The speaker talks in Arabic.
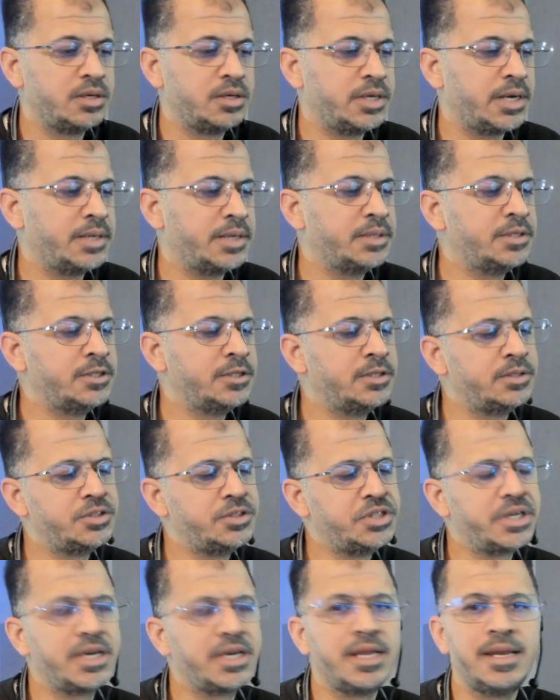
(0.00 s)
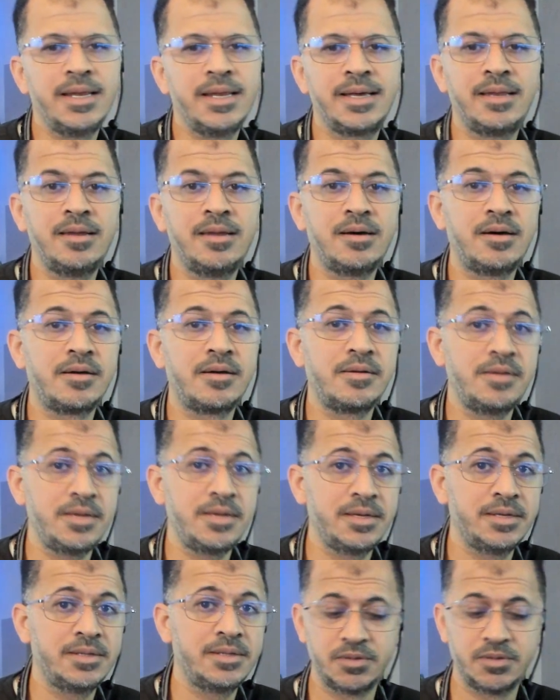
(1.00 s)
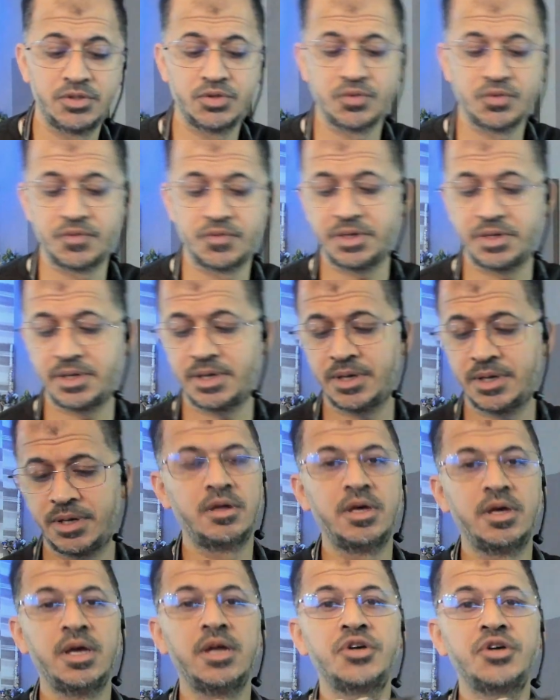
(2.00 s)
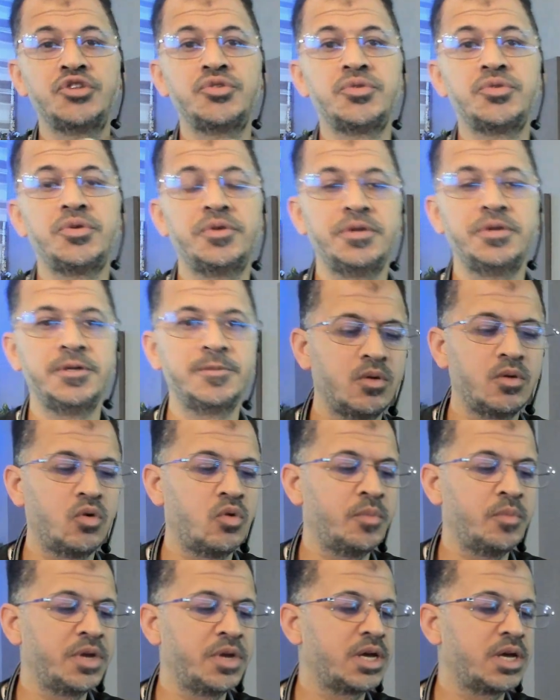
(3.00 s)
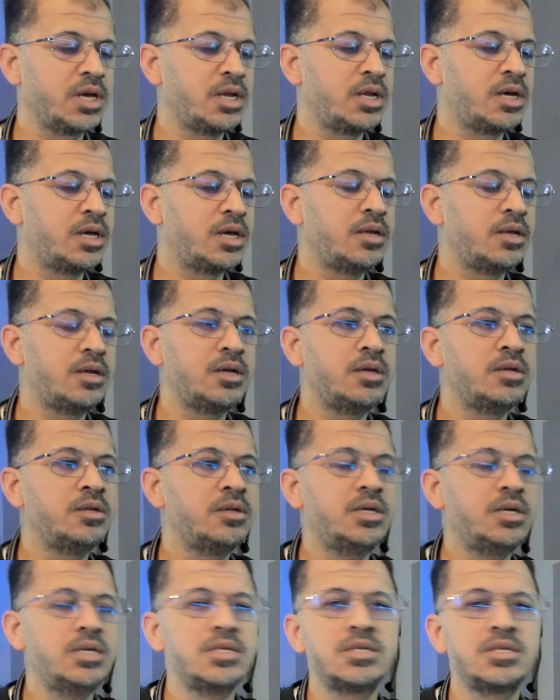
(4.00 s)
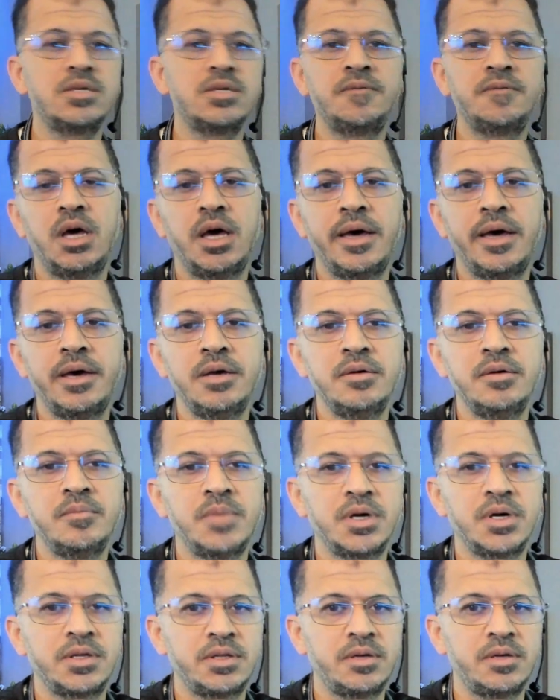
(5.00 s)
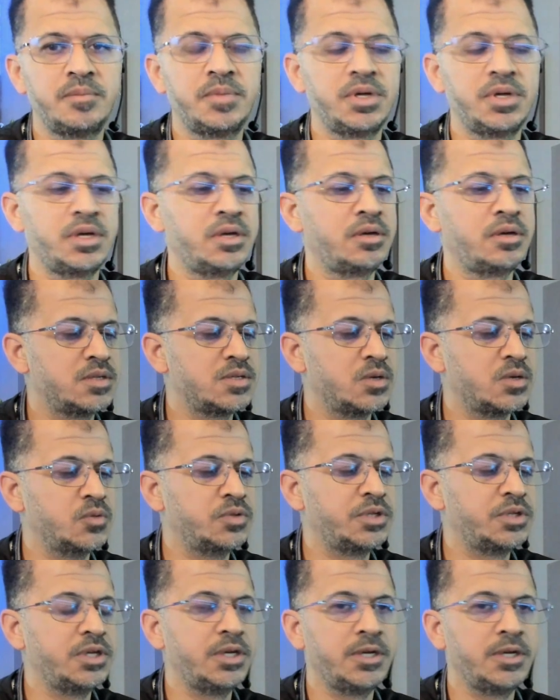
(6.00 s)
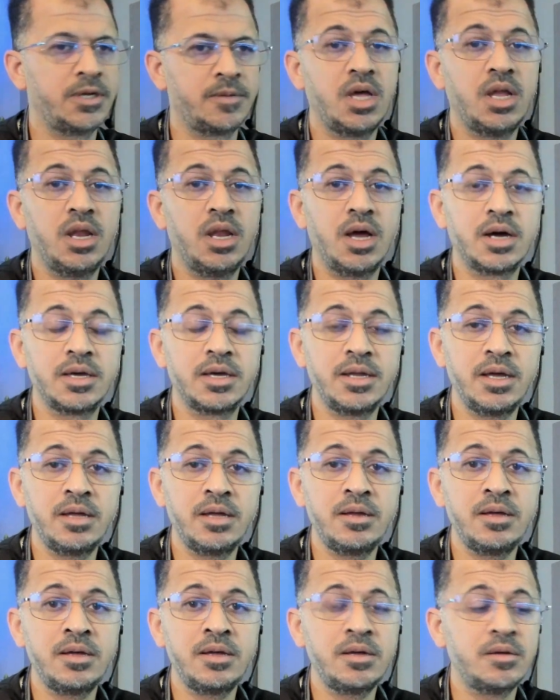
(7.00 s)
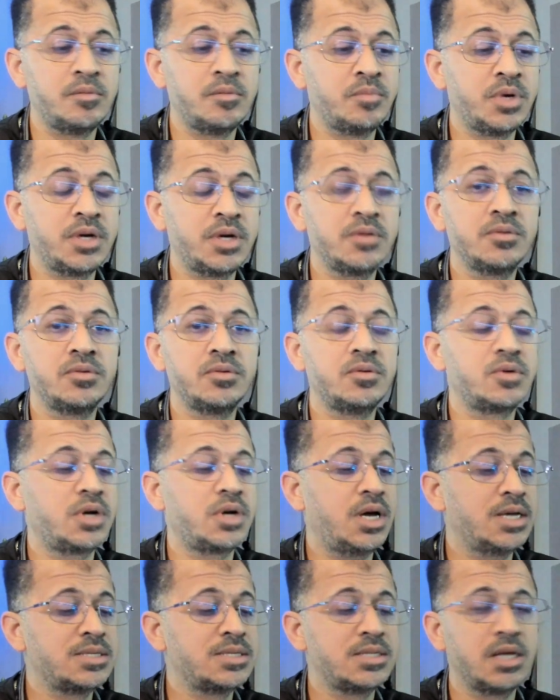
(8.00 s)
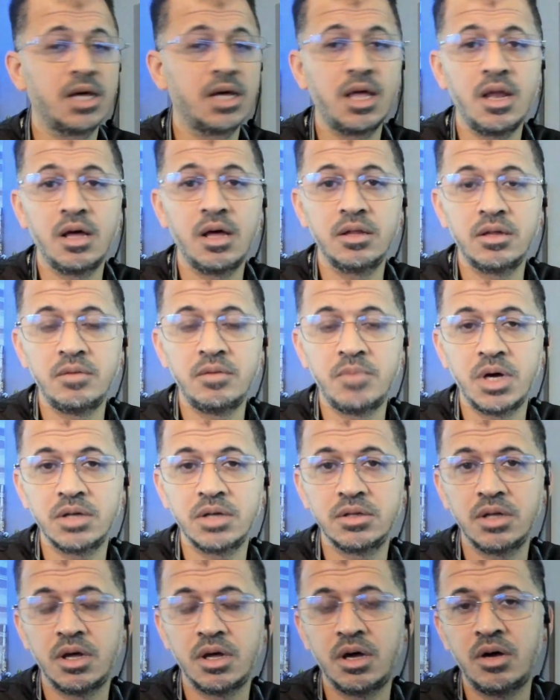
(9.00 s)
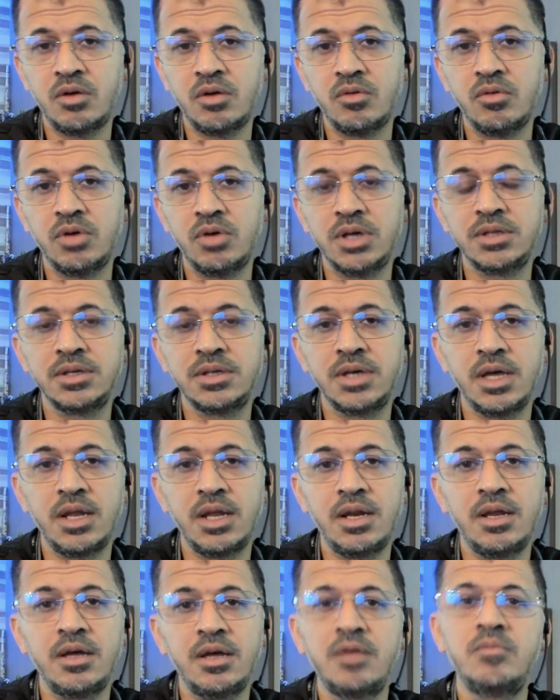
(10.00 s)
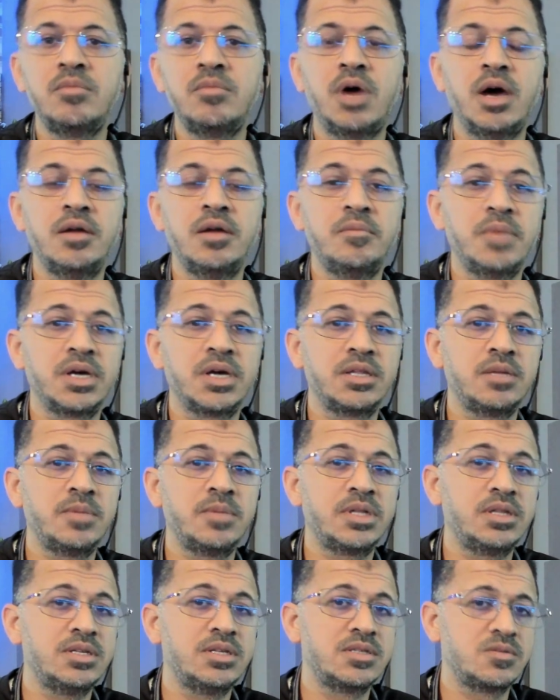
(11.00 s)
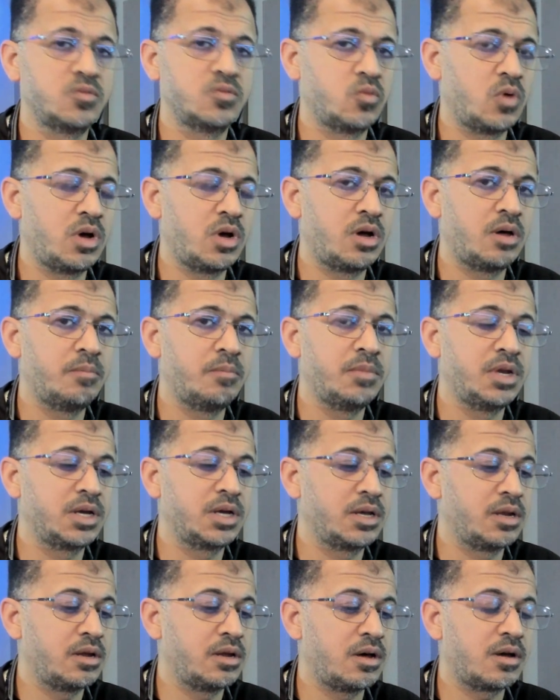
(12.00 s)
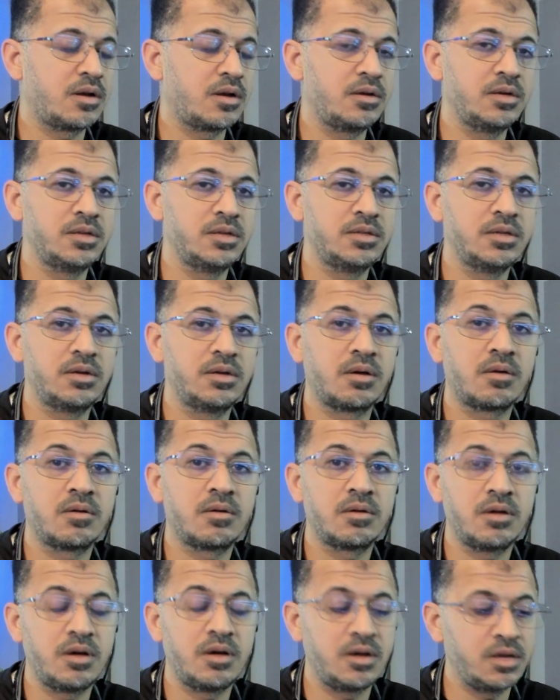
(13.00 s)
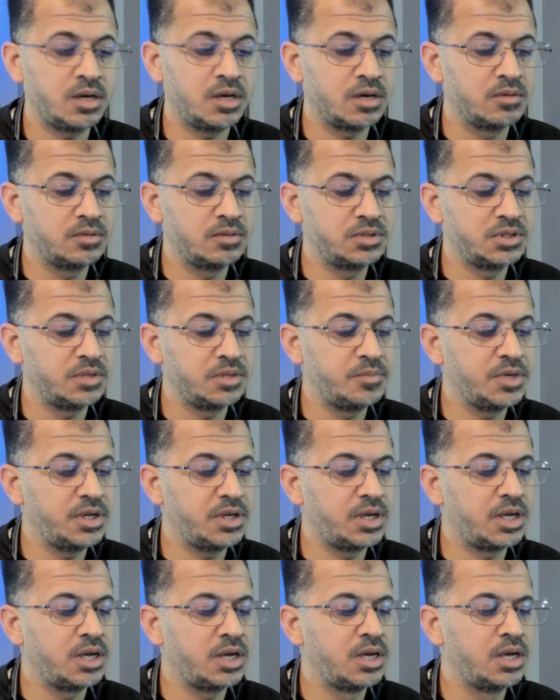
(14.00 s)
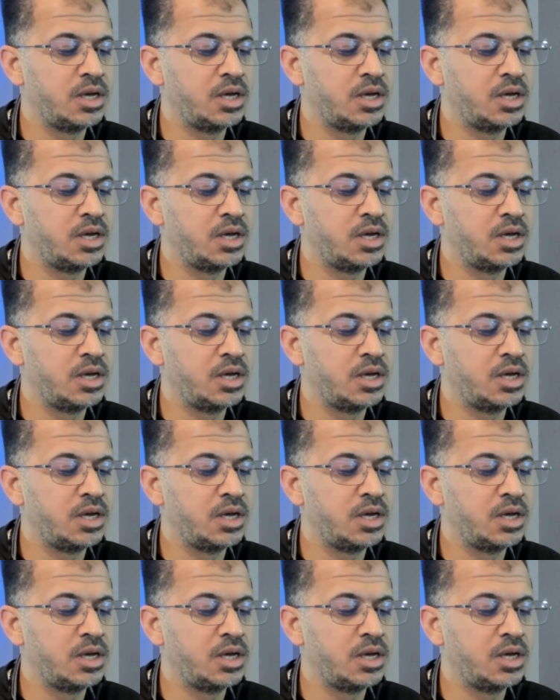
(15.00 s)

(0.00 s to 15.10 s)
يعني شكل الكلارنيت شوف هنا الكتروني ومن خلاله نعزف اي مكتبة صوتية لكن انا برضو راح استغل هذا المقطع واتكلم عن مكتبة السوام الكلارنيت الرائعة والجميلة